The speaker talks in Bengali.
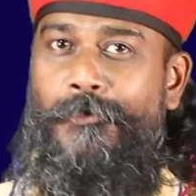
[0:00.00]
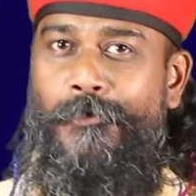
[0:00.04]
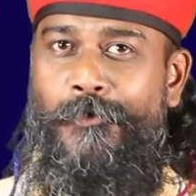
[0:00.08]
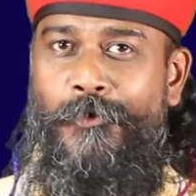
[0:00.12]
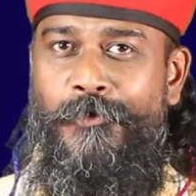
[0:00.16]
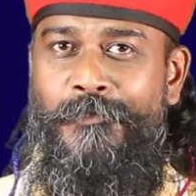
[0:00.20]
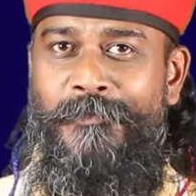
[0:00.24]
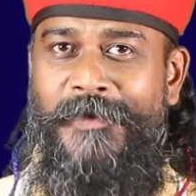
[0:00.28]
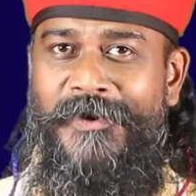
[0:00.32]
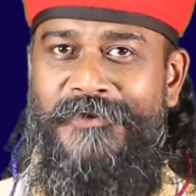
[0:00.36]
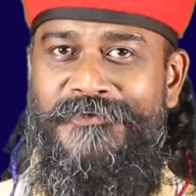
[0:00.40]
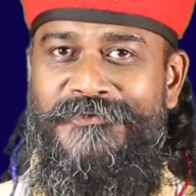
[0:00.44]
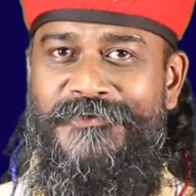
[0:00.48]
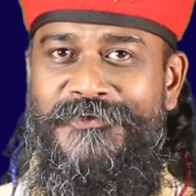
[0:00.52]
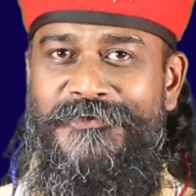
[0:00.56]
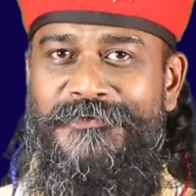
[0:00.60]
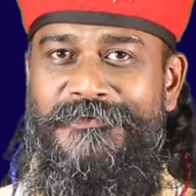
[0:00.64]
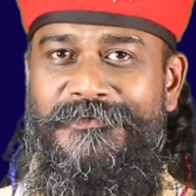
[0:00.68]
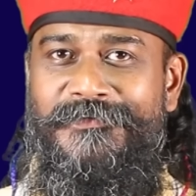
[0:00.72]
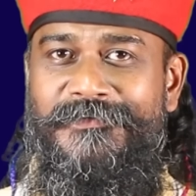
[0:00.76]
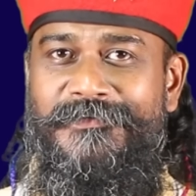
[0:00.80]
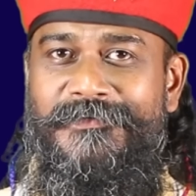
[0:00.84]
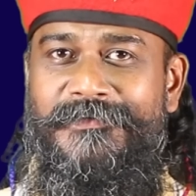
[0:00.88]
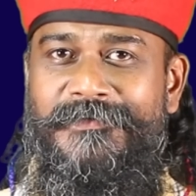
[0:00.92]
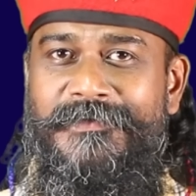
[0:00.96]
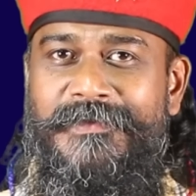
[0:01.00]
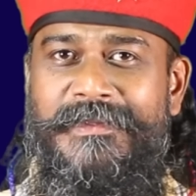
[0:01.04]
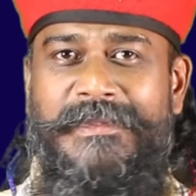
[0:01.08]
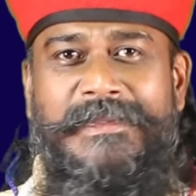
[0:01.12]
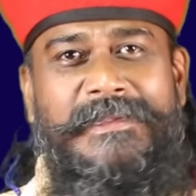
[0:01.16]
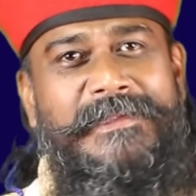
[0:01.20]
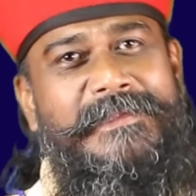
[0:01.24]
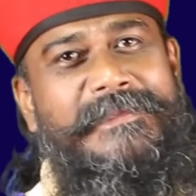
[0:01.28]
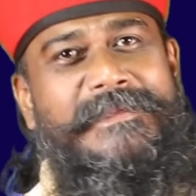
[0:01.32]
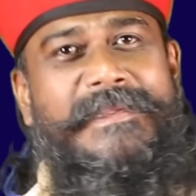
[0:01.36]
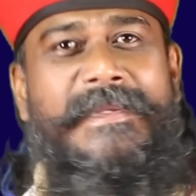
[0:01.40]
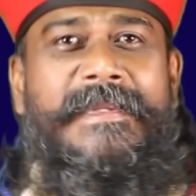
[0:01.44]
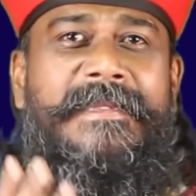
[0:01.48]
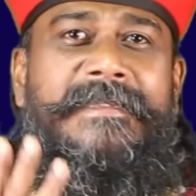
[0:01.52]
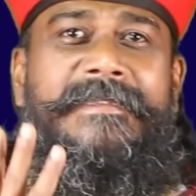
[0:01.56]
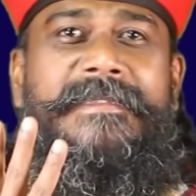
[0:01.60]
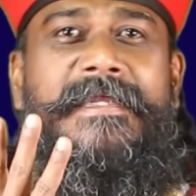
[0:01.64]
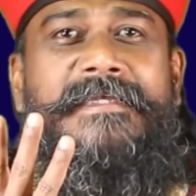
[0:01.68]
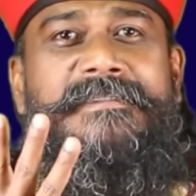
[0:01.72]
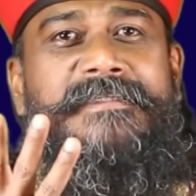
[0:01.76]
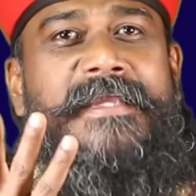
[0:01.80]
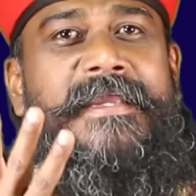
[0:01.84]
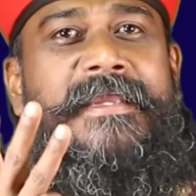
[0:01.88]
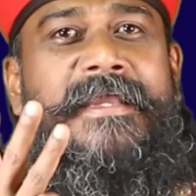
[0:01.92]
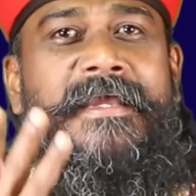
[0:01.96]
কোন বারো জন তিনটা
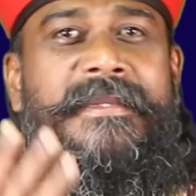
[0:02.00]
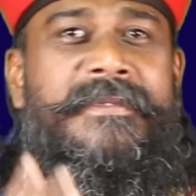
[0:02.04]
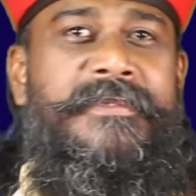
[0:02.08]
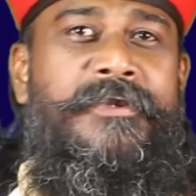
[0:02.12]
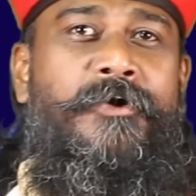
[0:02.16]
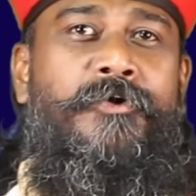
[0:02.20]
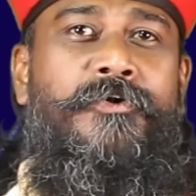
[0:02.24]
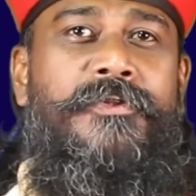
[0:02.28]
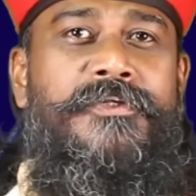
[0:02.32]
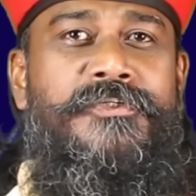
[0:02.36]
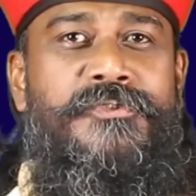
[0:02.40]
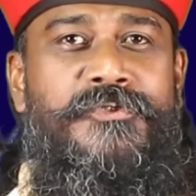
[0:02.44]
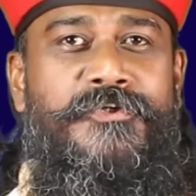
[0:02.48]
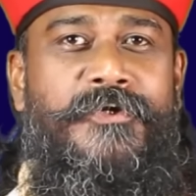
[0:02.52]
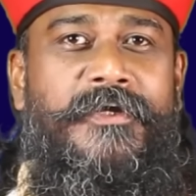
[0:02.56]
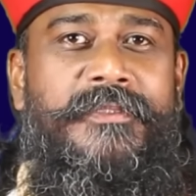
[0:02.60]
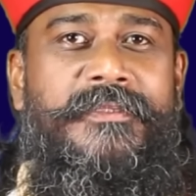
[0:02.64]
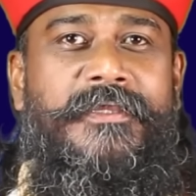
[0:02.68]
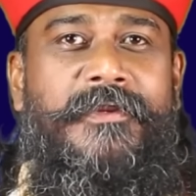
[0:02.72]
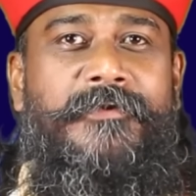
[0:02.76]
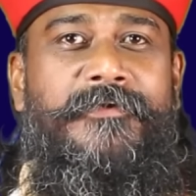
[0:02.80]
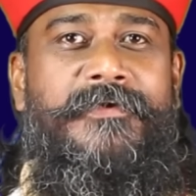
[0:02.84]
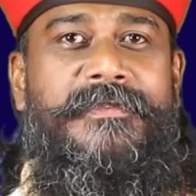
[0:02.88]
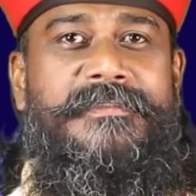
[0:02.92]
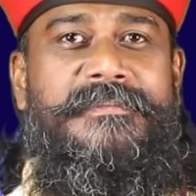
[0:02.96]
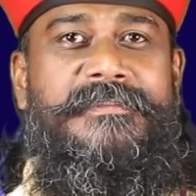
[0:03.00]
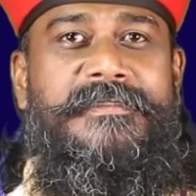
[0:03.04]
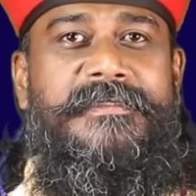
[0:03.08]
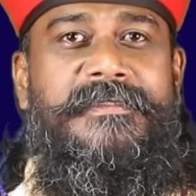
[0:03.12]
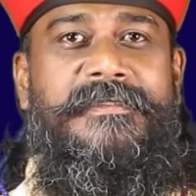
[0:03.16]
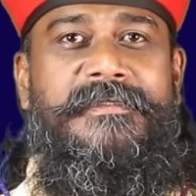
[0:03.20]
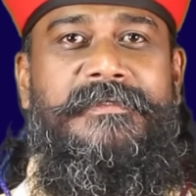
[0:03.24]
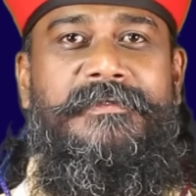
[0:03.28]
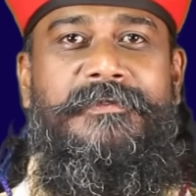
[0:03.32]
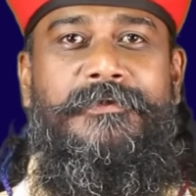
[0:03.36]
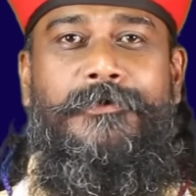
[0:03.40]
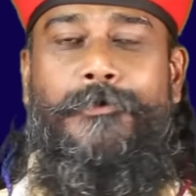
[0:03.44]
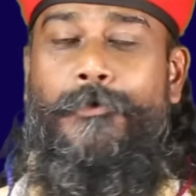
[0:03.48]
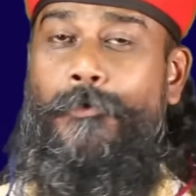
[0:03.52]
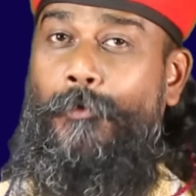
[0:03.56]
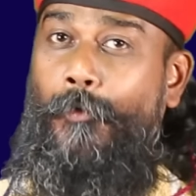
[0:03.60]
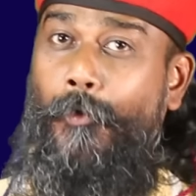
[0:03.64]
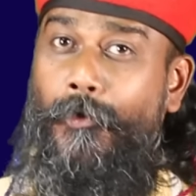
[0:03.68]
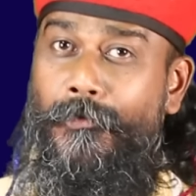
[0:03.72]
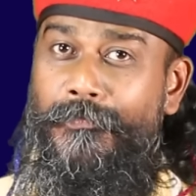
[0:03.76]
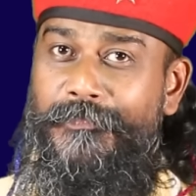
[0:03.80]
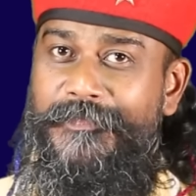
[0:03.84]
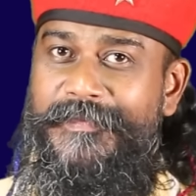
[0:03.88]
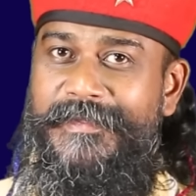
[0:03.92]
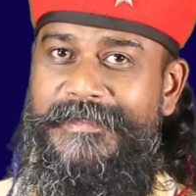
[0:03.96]
জায়গা নিয়ে অনিশ্চয়তা রয়েছে
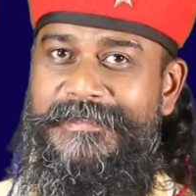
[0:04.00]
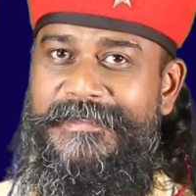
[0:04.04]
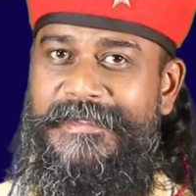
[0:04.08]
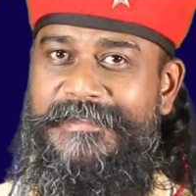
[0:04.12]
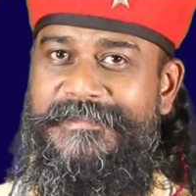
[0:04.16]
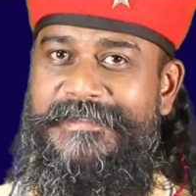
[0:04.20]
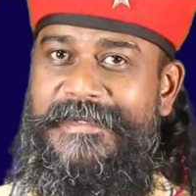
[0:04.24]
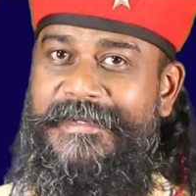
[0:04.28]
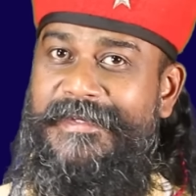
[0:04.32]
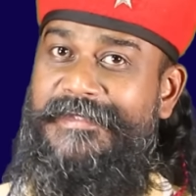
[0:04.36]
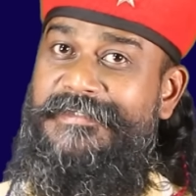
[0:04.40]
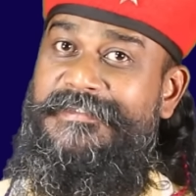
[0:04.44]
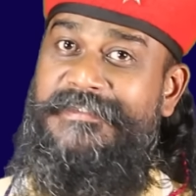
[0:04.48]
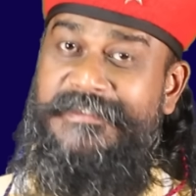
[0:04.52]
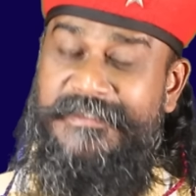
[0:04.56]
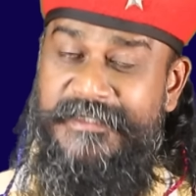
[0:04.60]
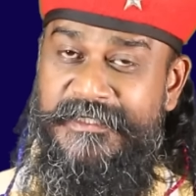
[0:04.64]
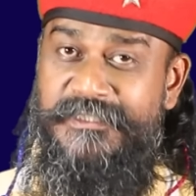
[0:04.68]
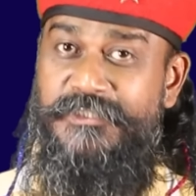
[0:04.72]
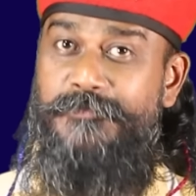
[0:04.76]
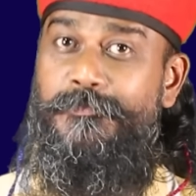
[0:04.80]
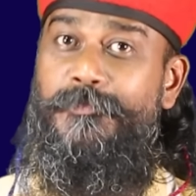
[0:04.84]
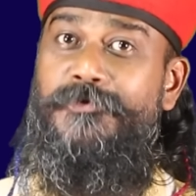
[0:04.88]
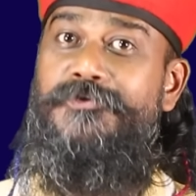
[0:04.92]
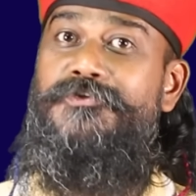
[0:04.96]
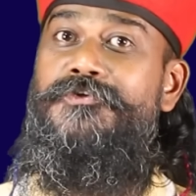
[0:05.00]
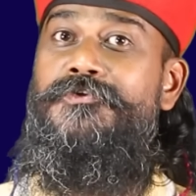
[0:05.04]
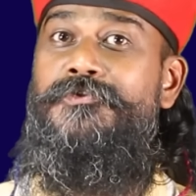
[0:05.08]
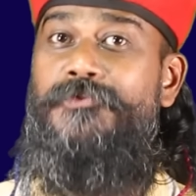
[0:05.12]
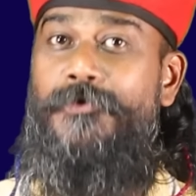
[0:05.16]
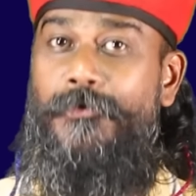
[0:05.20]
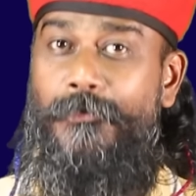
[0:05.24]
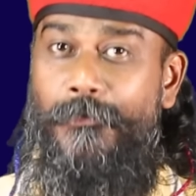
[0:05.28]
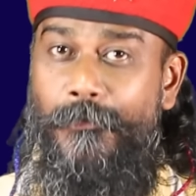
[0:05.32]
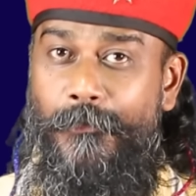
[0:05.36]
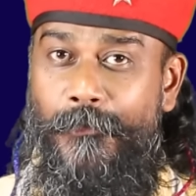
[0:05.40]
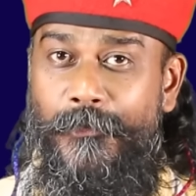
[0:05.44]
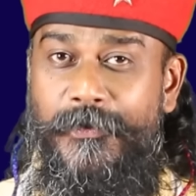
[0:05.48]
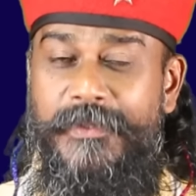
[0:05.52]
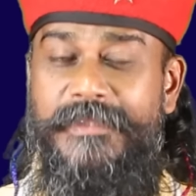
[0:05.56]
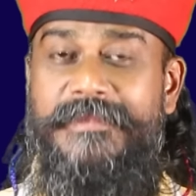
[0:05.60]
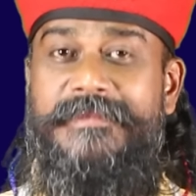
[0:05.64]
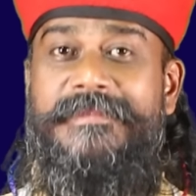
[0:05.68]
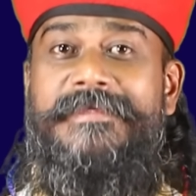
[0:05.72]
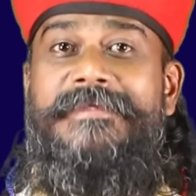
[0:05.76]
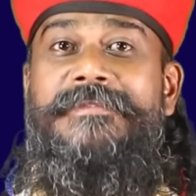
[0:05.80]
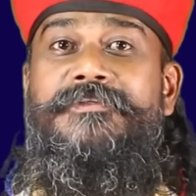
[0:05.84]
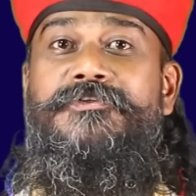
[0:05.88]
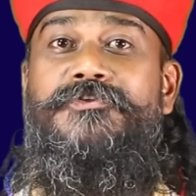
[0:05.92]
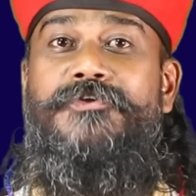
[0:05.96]
কোন তিনটা জায়গা শেষ পর্যন্ত ওই
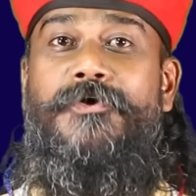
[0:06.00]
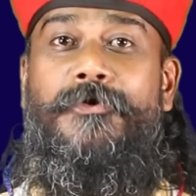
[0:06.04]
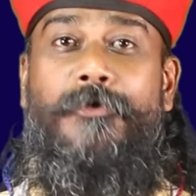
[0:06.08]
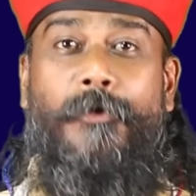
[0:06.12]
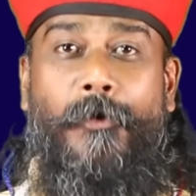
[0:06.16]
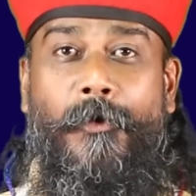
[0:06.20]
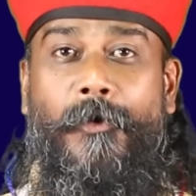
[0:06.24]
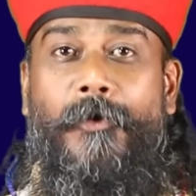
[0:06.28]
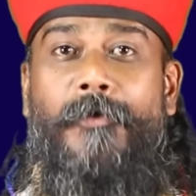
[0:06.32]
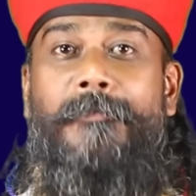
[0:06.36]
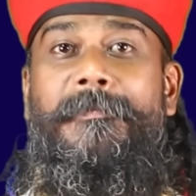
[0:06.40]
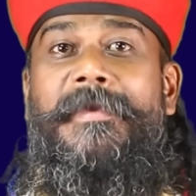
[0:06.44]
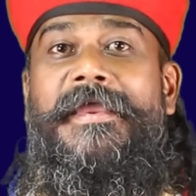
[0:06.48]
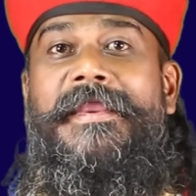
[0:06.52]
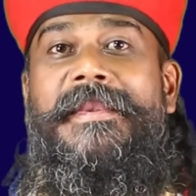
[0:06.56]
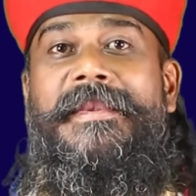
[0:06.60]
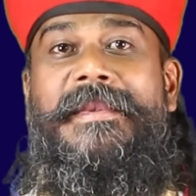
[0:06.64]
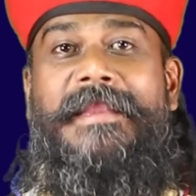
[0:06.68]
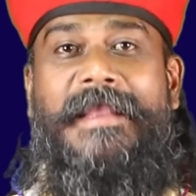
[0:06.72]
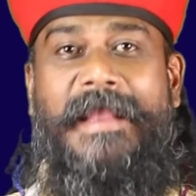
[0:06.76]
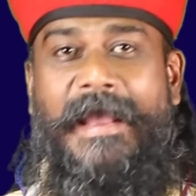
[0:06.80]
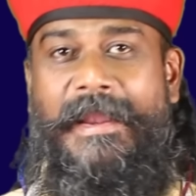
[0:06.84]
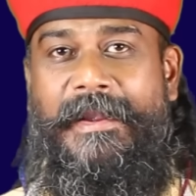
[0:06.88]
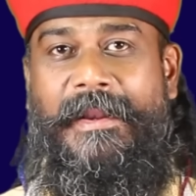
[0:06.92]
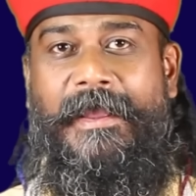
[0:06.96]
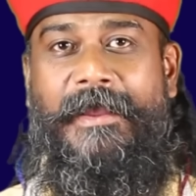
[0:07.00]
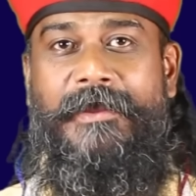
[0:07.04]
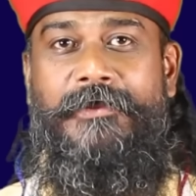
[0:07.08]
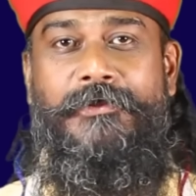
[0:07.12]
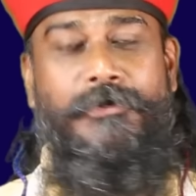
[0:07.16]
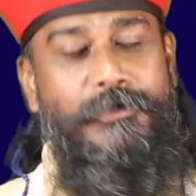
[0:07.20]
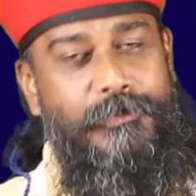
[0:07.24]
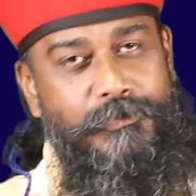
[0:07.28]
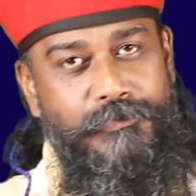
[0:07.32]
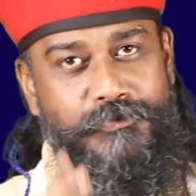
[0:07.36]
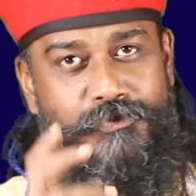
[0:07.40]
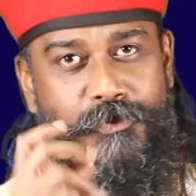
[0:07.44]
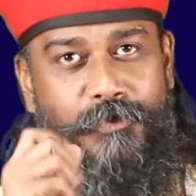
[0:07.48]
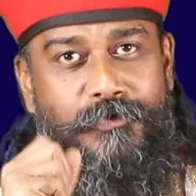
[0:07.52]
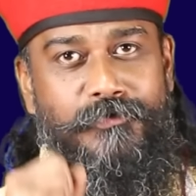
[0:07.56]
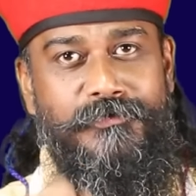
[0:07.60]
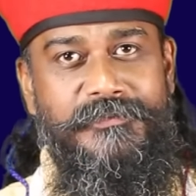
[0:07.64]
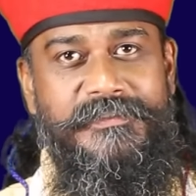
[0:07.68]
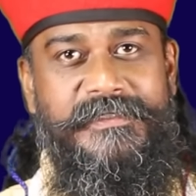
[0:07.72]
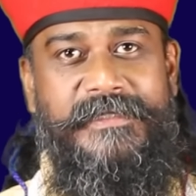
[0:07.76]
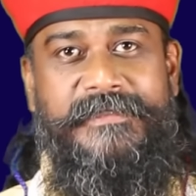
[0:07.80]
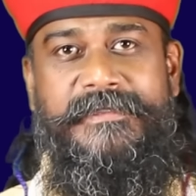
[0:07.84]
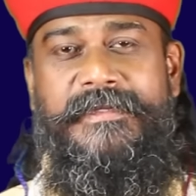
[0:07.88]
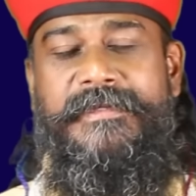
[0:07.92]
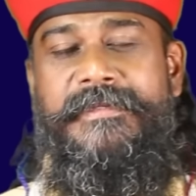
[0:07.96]
তিনজন হবেন কারা চলুন
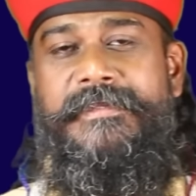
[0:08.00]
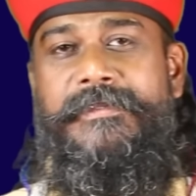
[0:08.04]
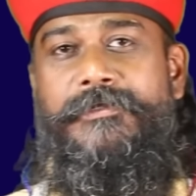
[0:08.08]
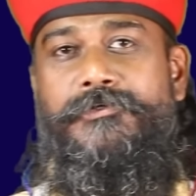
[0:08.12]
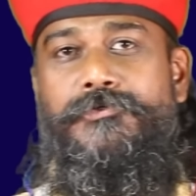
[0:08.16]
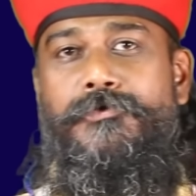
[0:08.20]
সেটা নিয়ে